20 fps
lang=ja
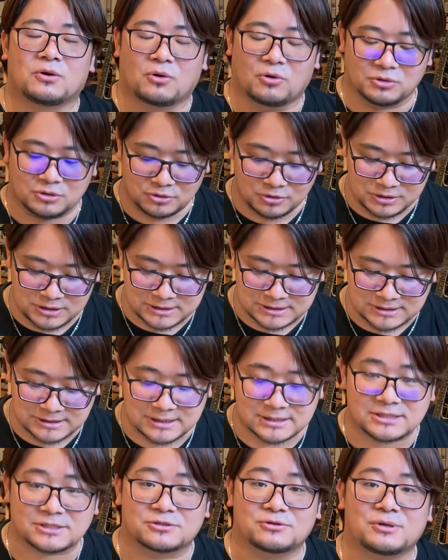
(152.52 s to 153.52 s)
本当にです
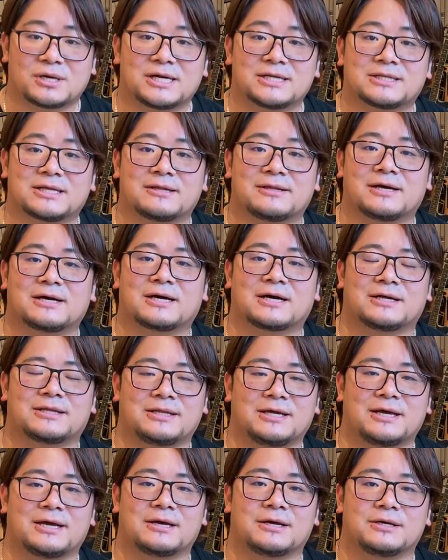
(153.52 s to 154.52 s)
ね救われた中
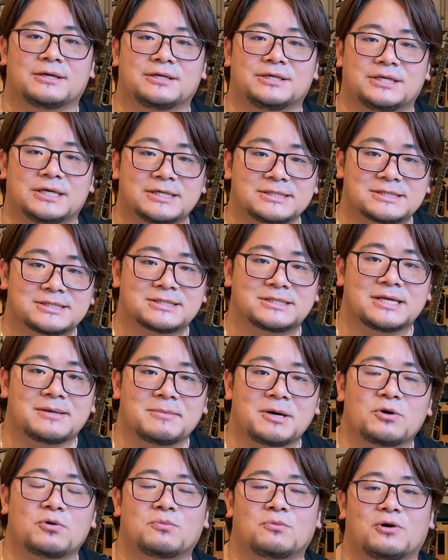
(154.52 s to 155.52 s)
でイエス
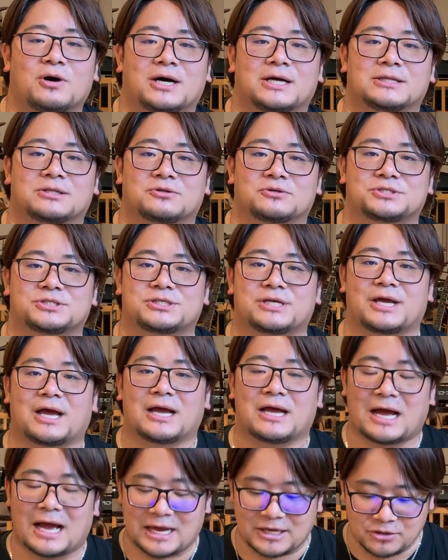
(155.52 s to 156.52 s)
様を模範として
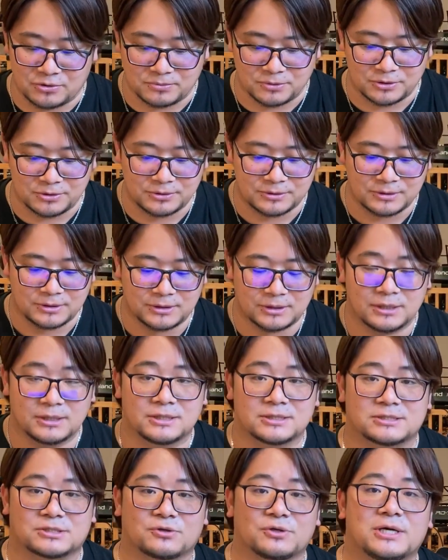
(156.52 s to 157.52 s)
歩む
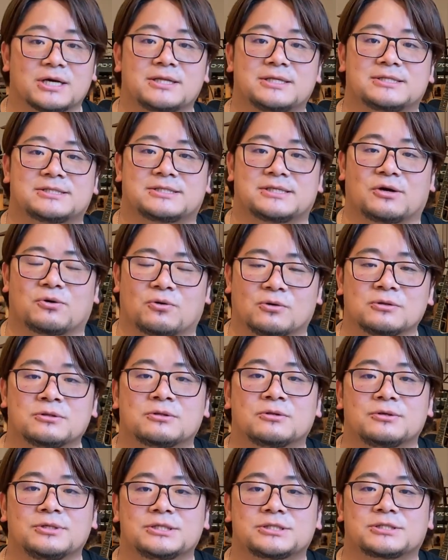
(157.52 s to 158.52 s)
それがですね本
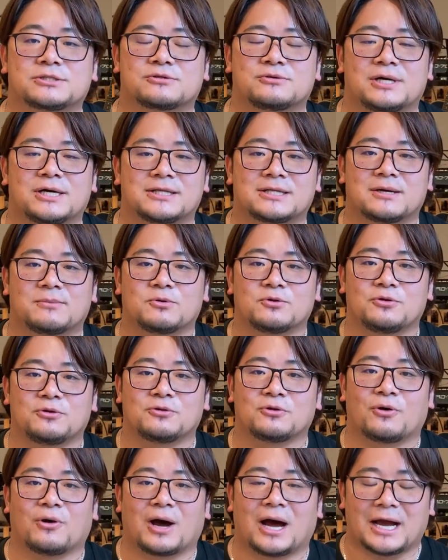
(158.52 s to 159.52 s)
当に救われたもの
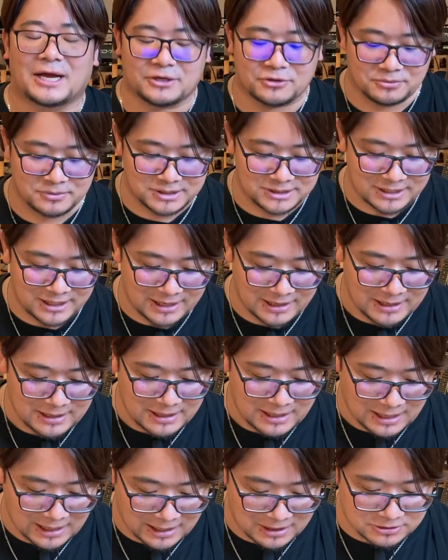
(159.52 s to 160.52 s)
の歩みで
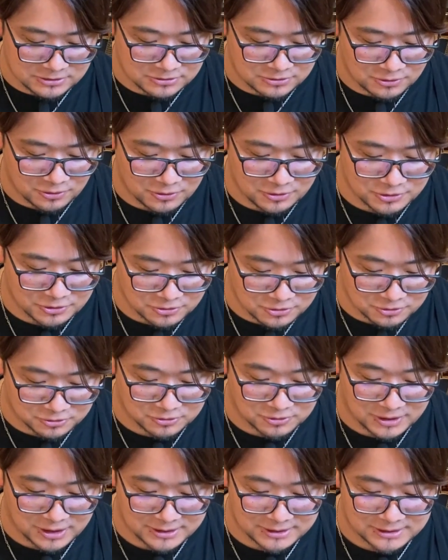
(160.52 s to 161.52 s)
あるというこ
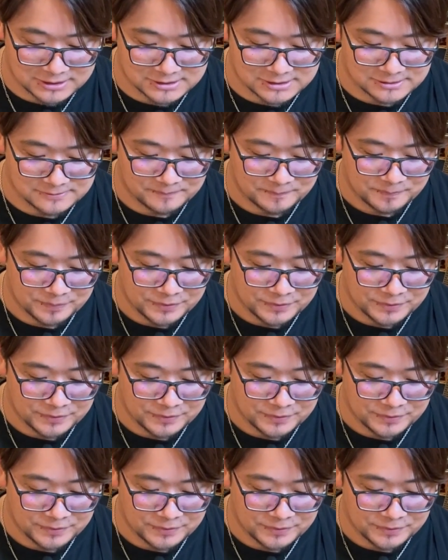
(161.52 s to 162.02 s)
となんです